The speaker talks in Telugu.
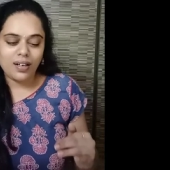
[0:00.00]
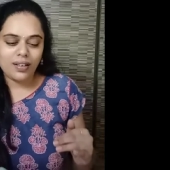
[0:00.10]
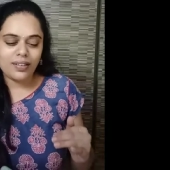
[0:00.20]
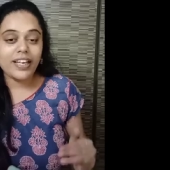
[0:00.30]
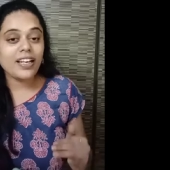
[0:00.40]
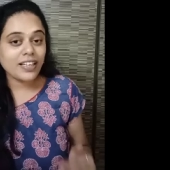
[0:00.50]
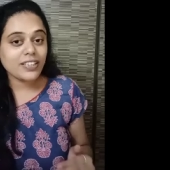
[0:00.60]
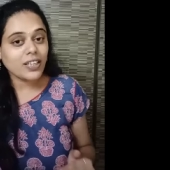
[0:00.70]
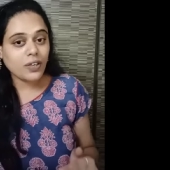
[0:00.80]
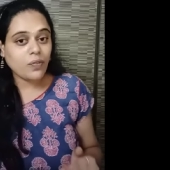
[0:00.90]
డైలాగ్
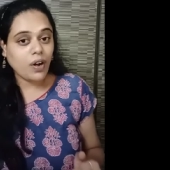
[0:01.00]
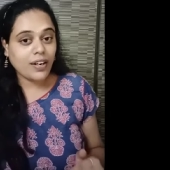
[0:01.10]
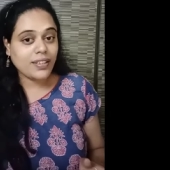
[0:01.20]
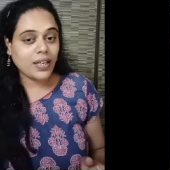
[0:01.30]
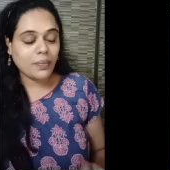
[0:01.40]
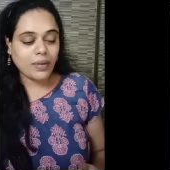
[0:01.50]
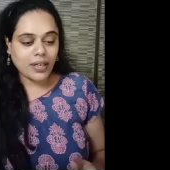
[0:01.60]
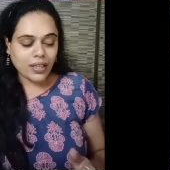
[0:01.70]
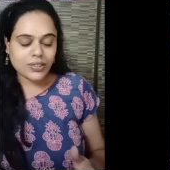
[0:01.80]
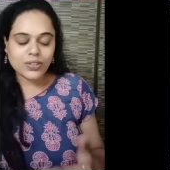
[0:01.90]
అయితే అక్కడ
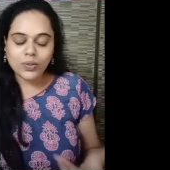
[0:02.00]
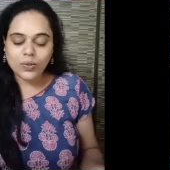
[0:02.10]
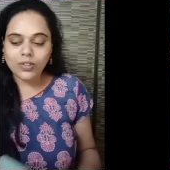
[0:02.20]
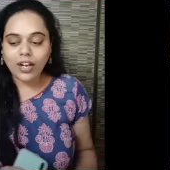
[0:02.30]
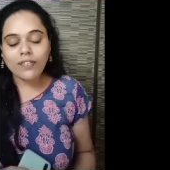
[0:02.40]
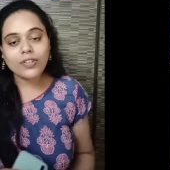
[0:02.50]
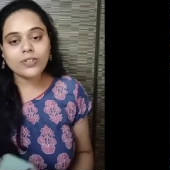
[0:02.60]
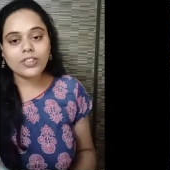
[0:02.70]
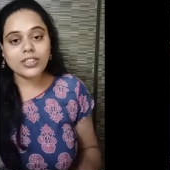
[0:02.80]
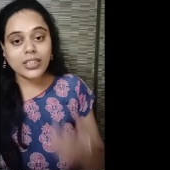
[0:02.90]
వాడిందనమాట సో తర్వాత
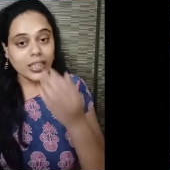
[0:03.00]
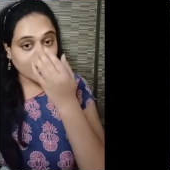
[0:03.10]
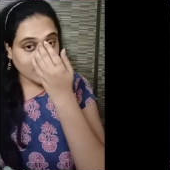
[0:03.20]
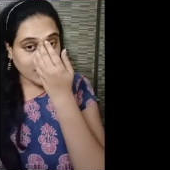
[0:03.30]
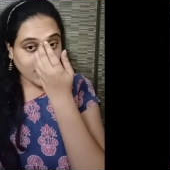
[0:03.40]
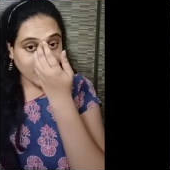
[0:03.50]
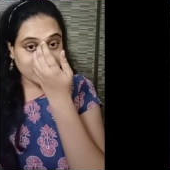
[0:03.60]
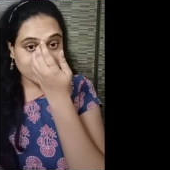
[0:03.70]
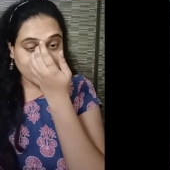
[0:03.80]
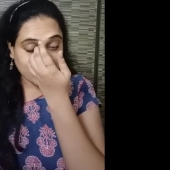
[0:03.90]
వచ్చేసి
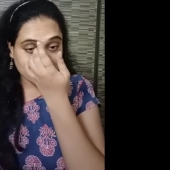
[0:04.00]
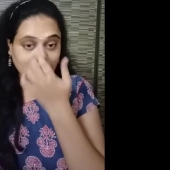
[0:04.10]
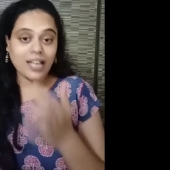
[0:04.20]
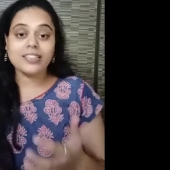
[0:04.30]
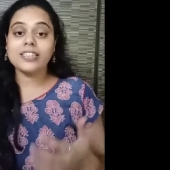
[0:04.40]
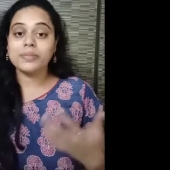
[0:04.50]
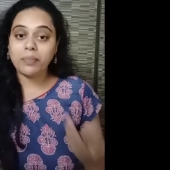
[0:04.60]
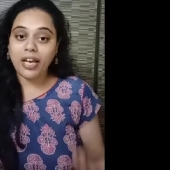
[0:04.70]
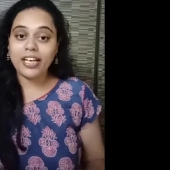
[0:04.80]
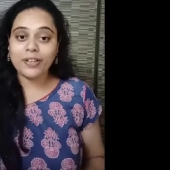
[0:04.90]
లాస్య లాస్య
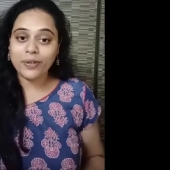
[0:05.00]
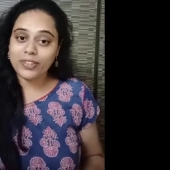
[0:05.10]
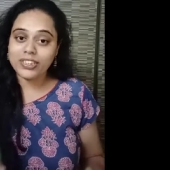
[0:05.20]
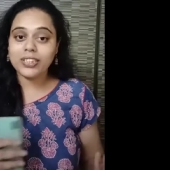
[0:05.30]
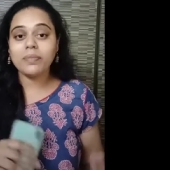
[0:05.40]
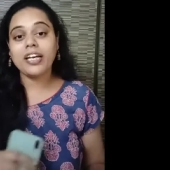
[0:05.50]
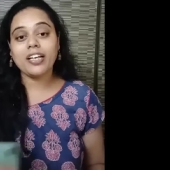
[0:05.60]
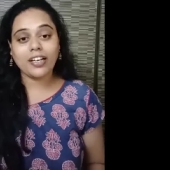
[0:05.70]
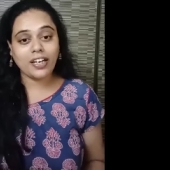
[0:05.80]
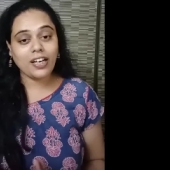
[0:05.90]
స్మైలింగ్ గురించి
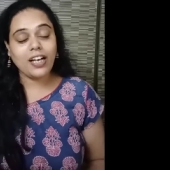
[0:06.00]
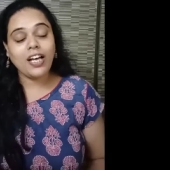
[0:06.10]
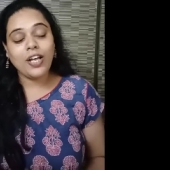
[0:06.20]
బయట ఎక్కడ